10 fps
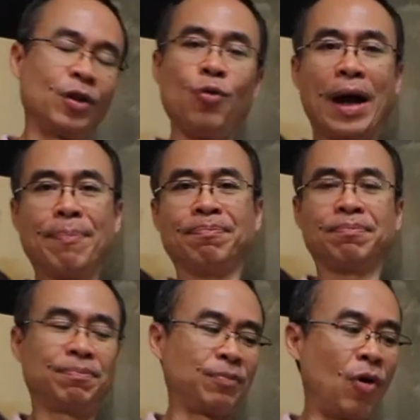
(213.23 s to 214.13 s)
ลุงครับ
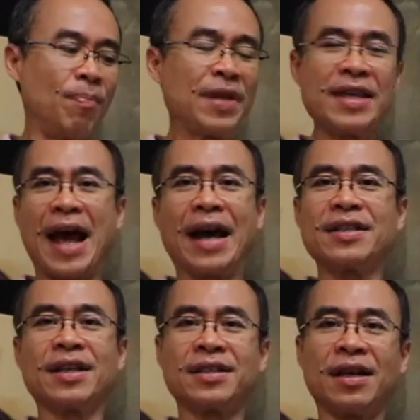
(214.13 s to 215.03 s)
ผมเนี่ยอยากให้
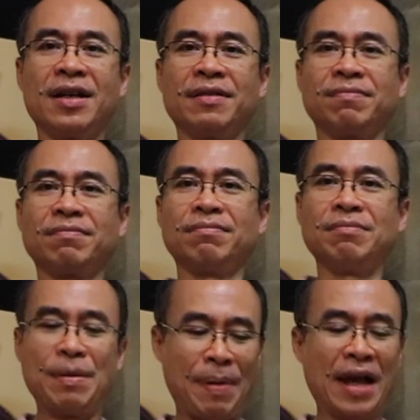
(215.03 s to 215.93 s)
เซอร์
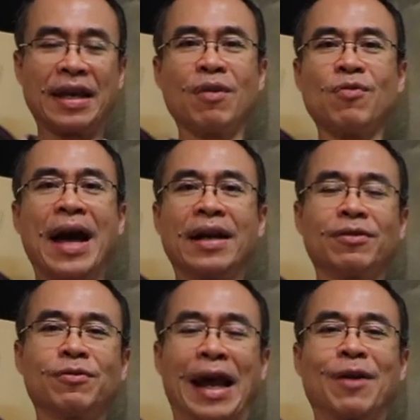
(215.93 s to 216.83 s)
มีผ้าแคนวาส
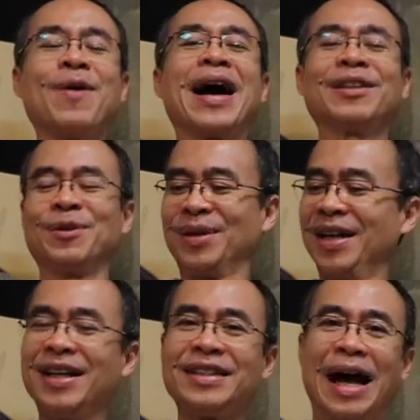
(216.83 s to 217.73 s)
แคนวาส อยู่
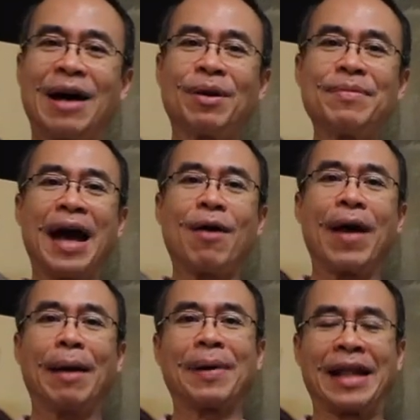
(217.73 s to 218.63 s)
จะเอาน้ำยา
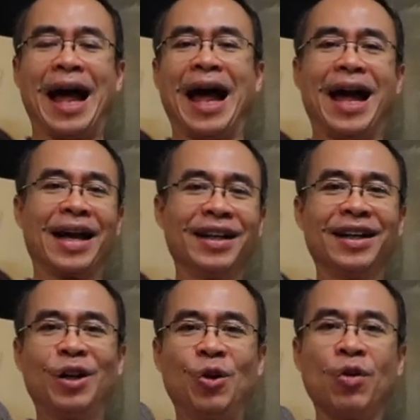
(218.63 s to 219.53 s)
แว็กไปทา
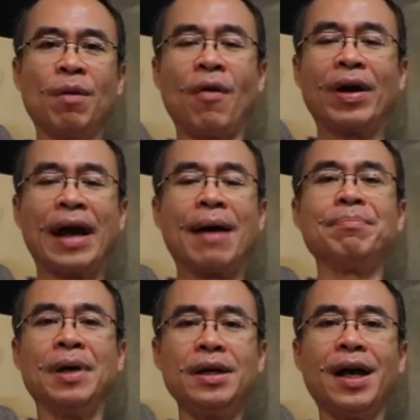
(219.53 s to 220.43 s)
ลุงก็บอกว่า
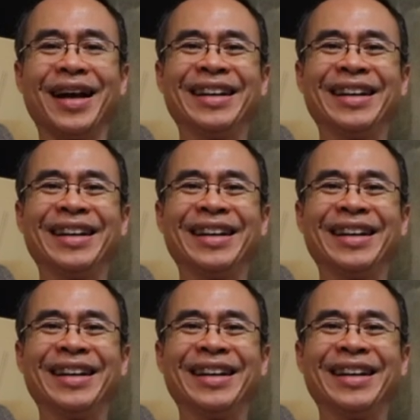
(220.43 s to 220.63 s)
ทำเพื่อ